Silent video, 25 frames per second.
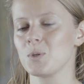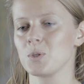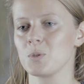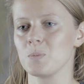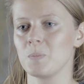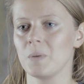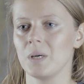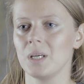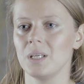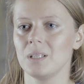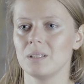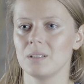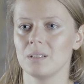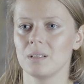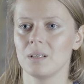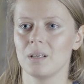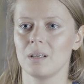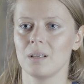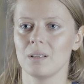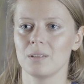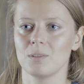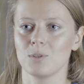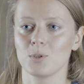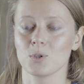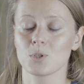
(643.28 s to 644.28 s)

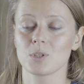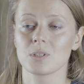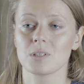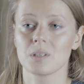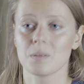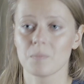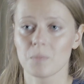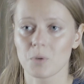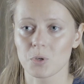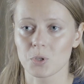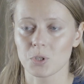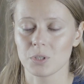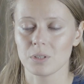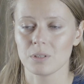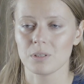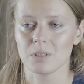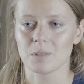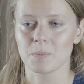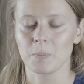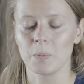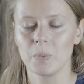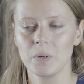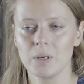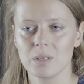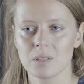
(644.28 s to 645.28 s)
rozmaite tożsamości
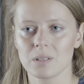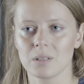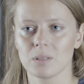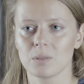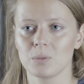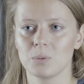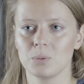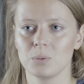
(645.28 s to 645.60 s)
społeczne,